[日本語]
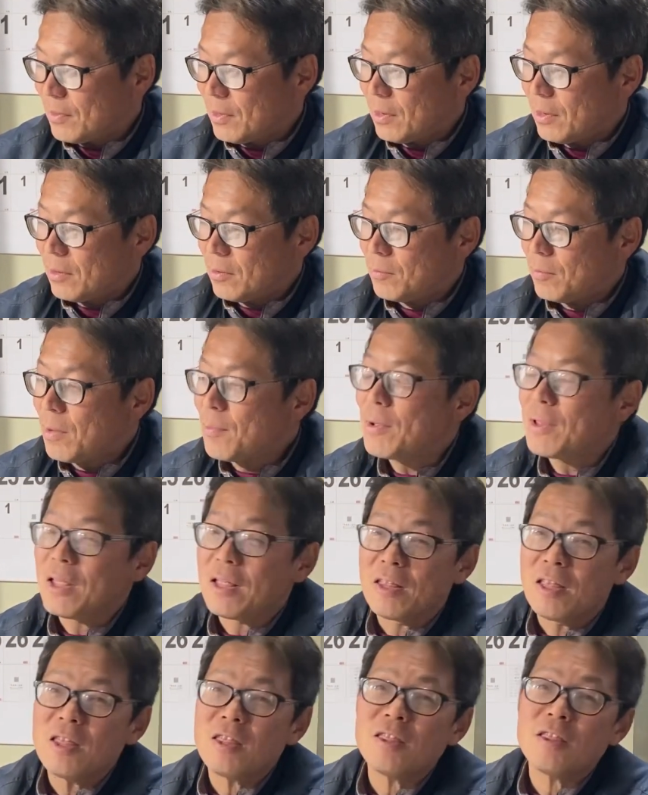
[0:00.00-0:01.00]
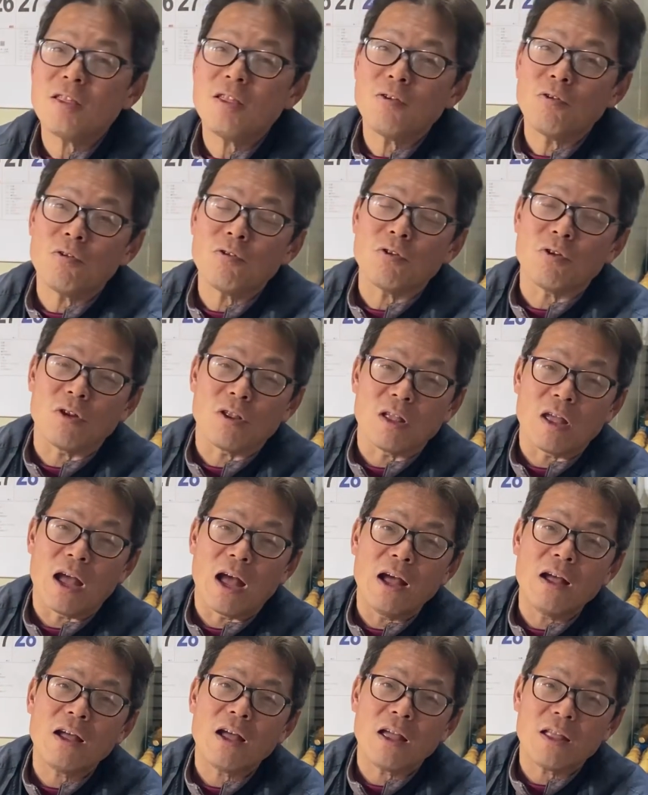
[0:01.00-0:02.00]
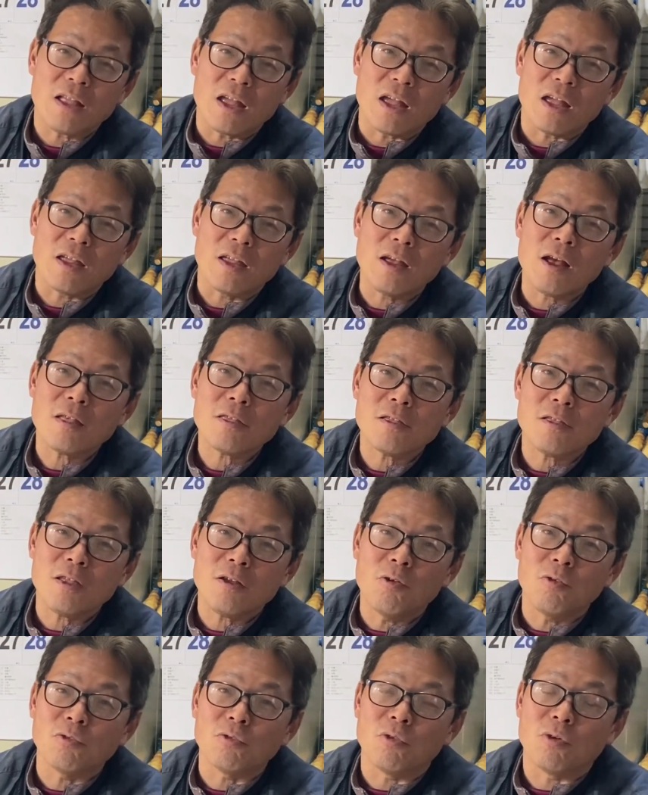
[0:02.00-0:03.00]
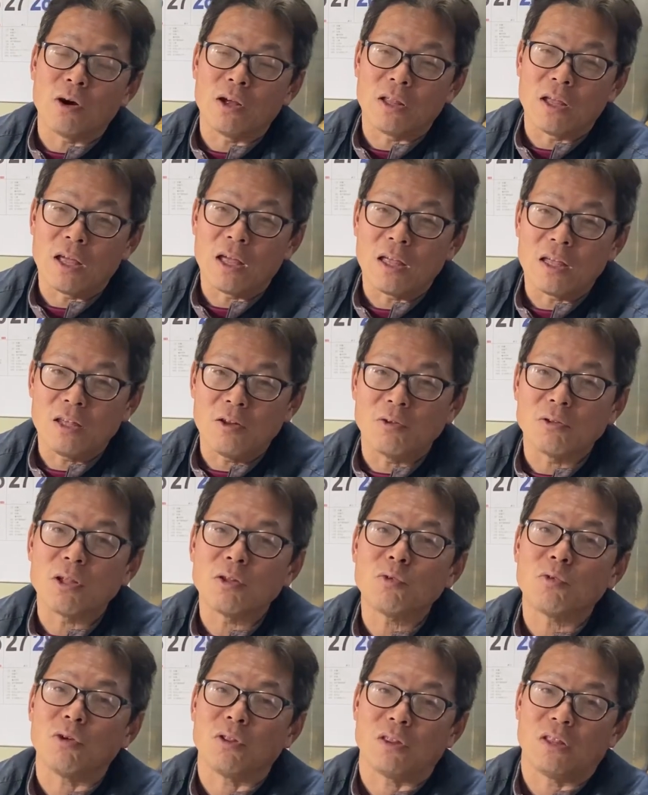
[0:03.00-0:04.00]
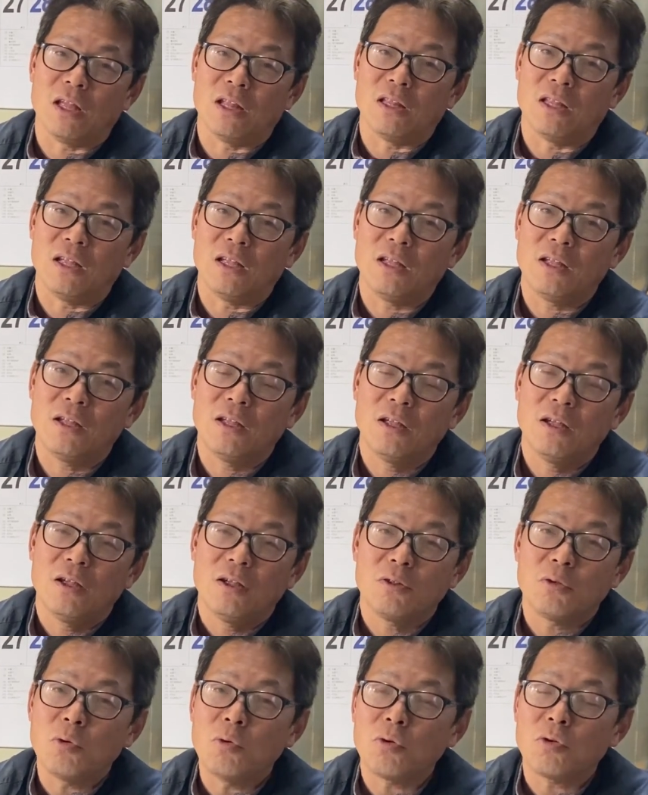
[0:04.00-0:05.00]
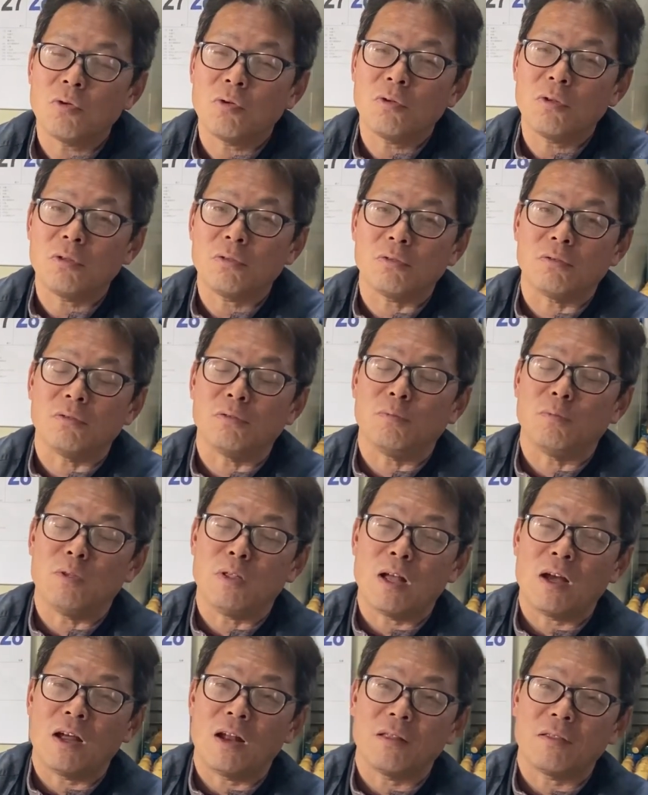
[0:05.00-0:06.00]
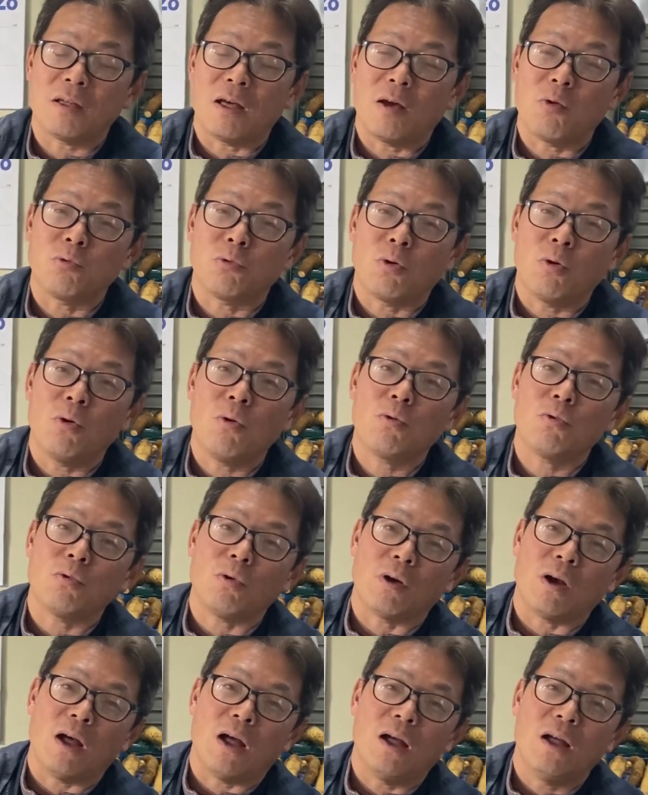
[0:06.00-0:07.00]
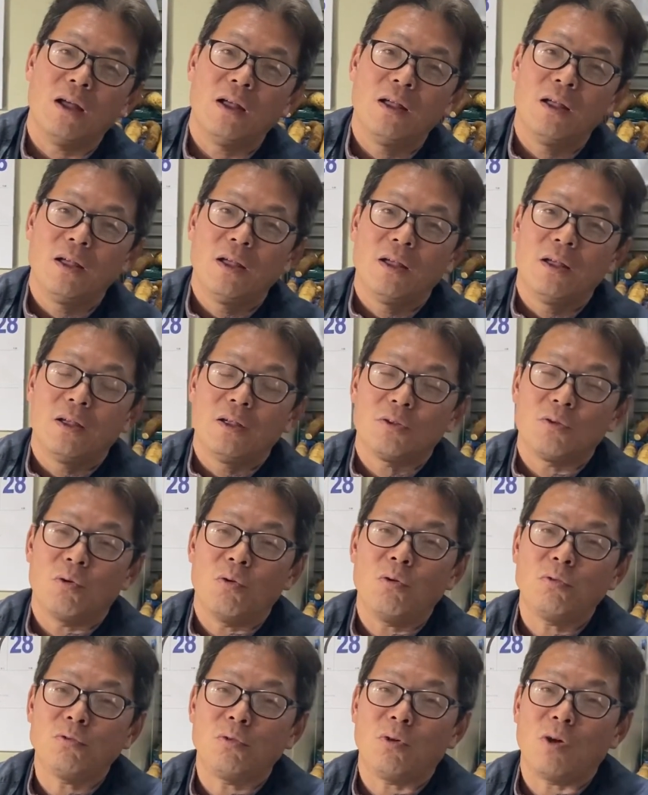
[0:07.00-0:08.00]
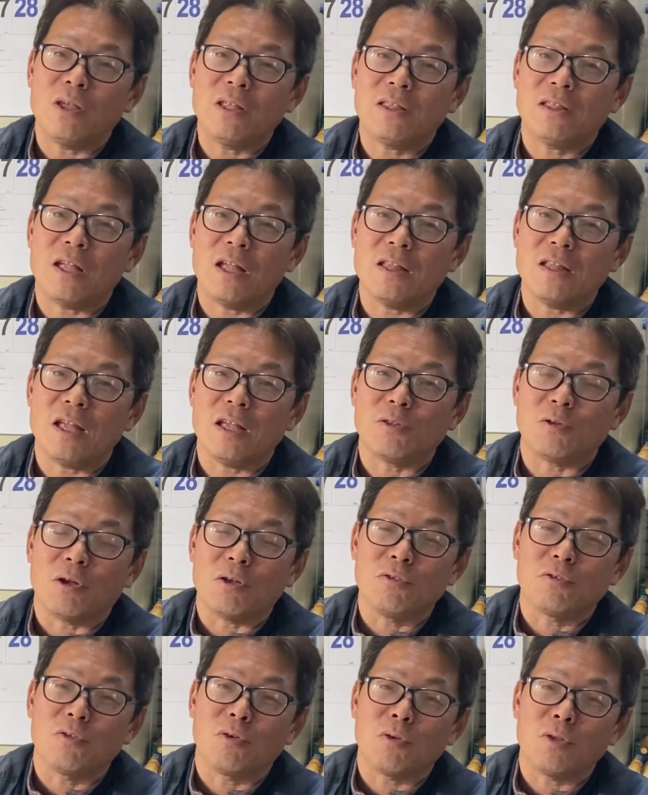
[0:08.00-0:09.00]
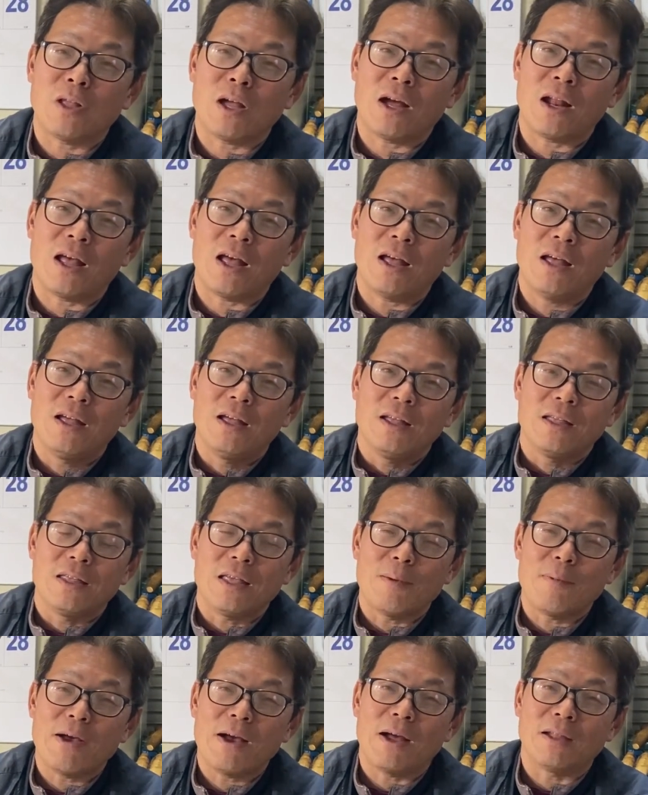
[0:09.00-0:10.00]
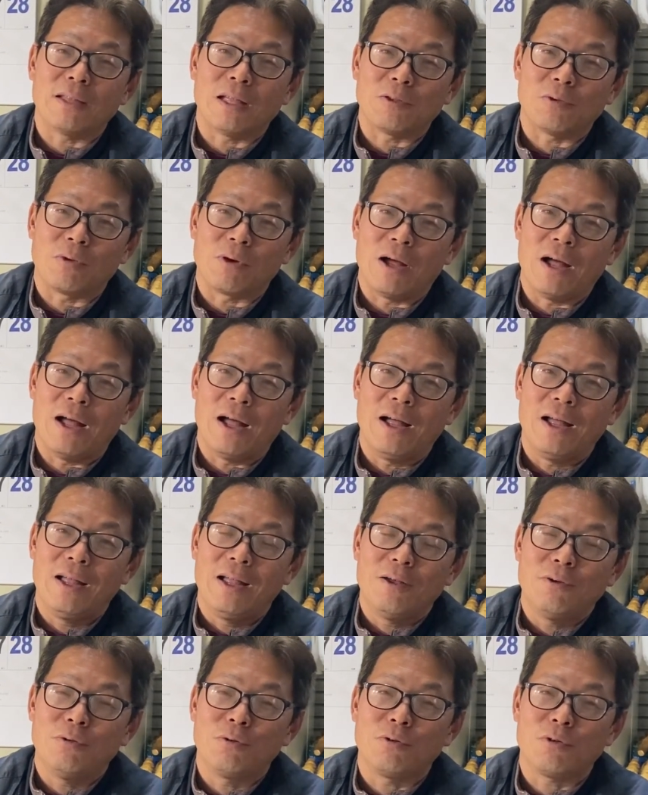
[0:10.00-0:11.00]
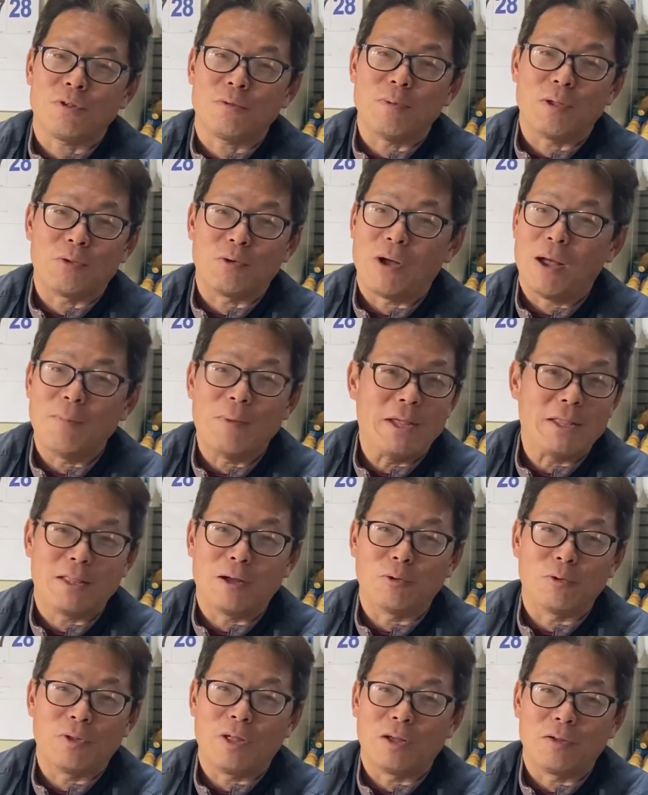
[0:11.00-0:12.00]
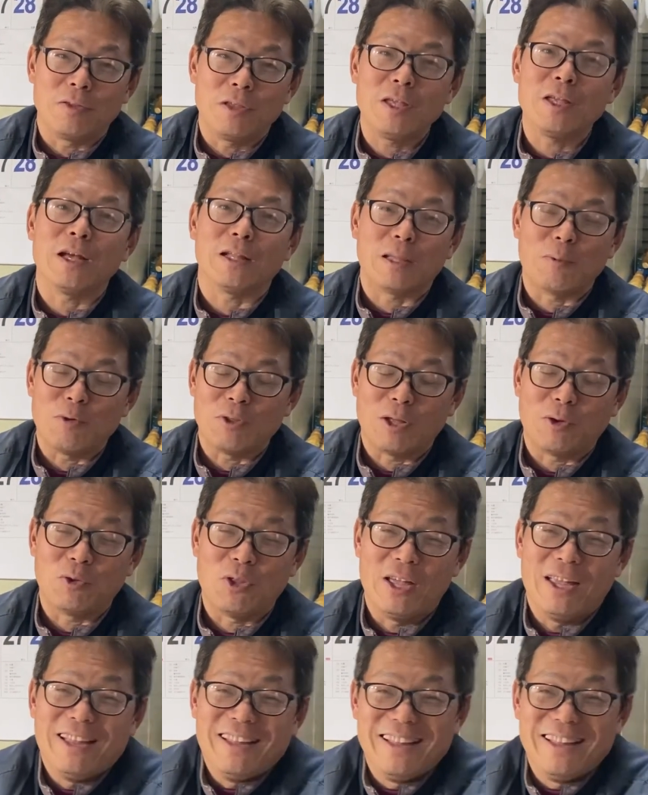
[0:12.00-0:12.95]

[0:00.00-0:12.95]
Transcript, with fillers: い、パパね西日本よりね案外ね東日本の方がねいろんなとこ行ってんね、うん、東京です見ながらさ東北とか、そうだ、ね、東北とか行ってんねんとか言っときながら山形とか福島とかあんまり行ったことない新潟も行ったこ